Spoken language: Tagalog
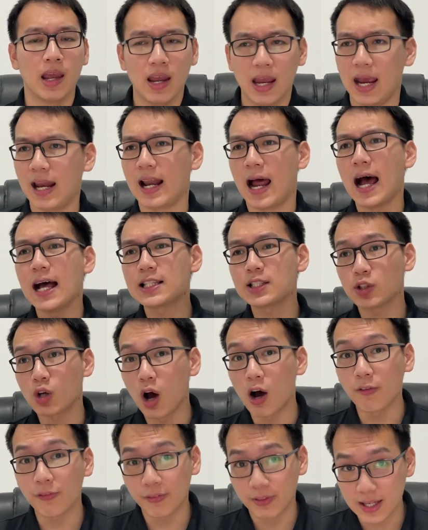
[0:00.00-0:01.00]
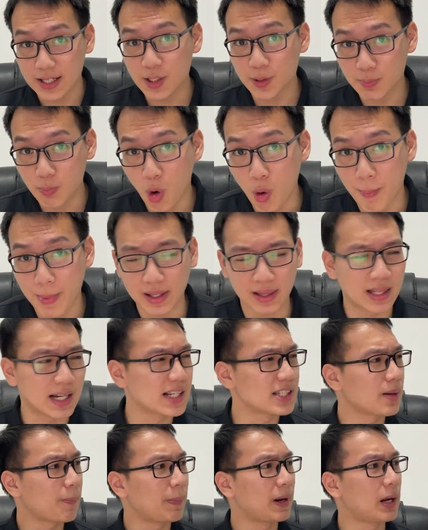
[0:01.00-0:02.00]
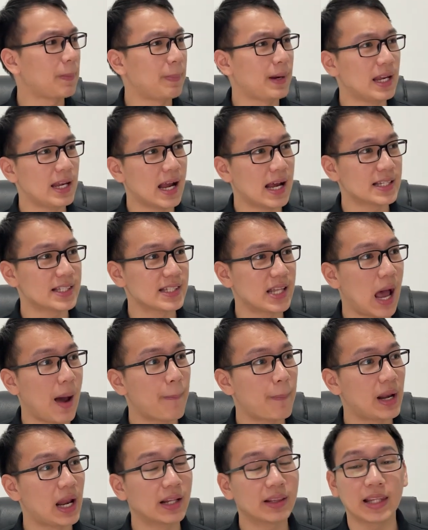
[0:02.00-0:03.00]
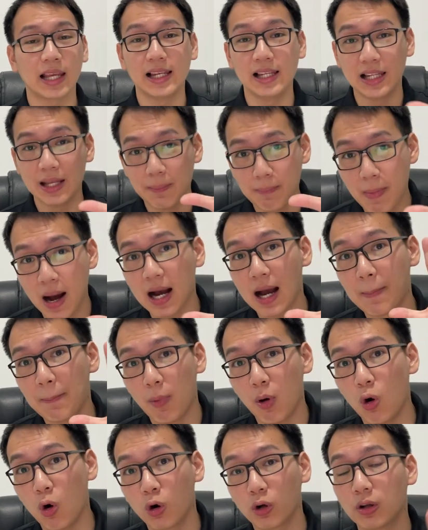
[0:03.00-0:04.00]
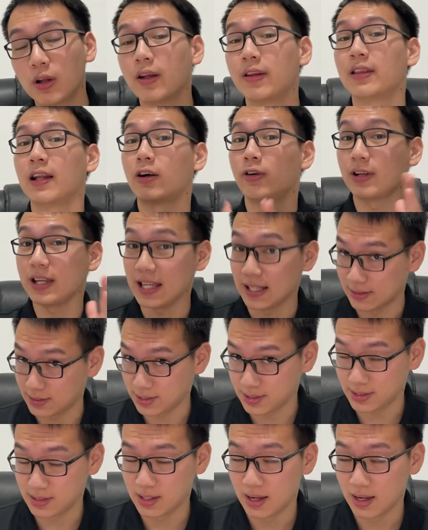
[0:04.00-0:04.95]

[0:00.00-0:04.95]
And as of this moment, diri sa Pilipinas, naapalantay lima kabuok na REITs.